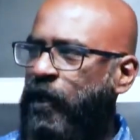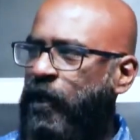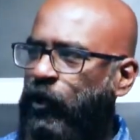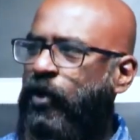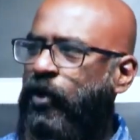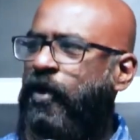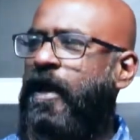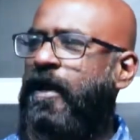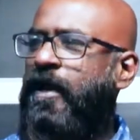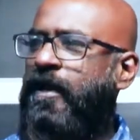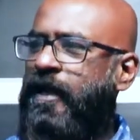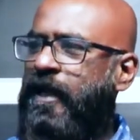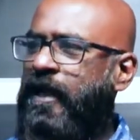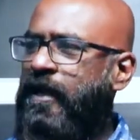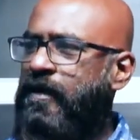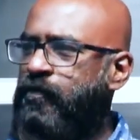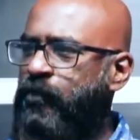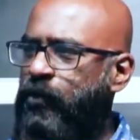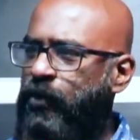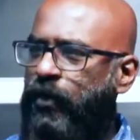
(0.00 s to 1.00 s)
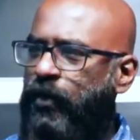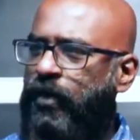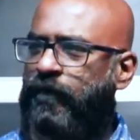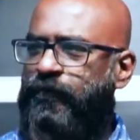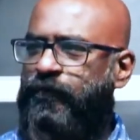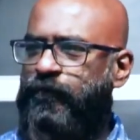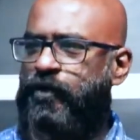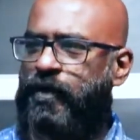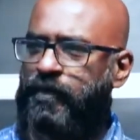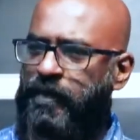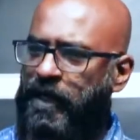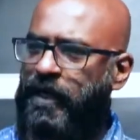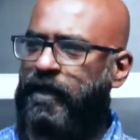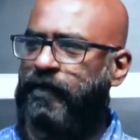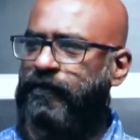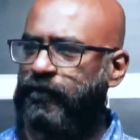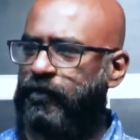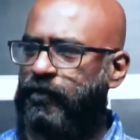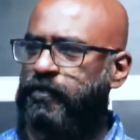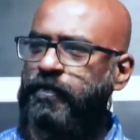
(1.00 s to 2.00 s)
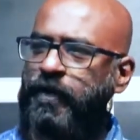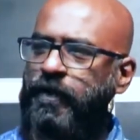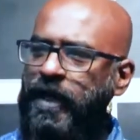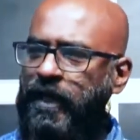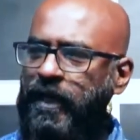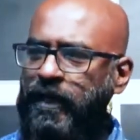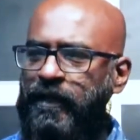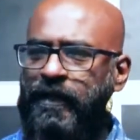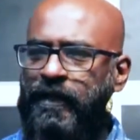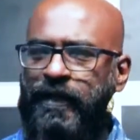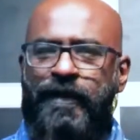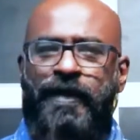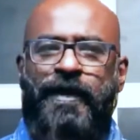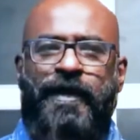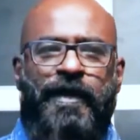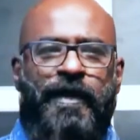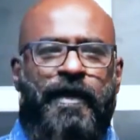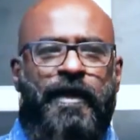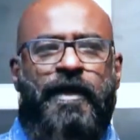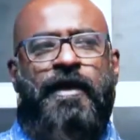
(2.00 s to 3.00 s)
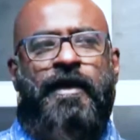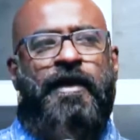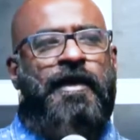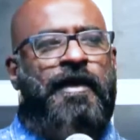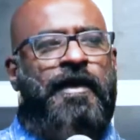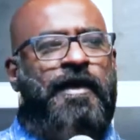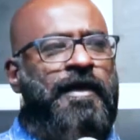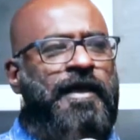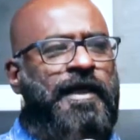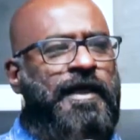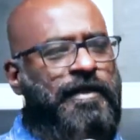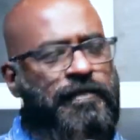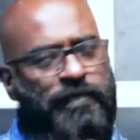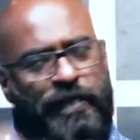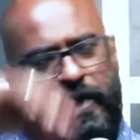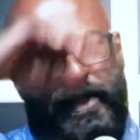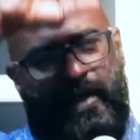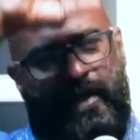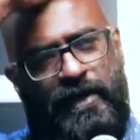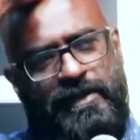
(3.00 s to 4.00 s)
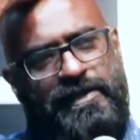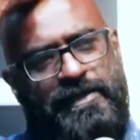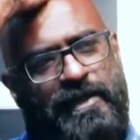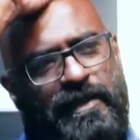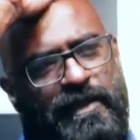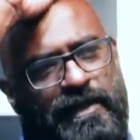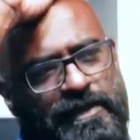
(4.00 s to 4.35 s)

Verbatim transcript: லார்ட் ஐ நீட் மோர் ஆஃப் யூ அப்படின்னு இஃப் யூ ப்ரே இது பேராசையான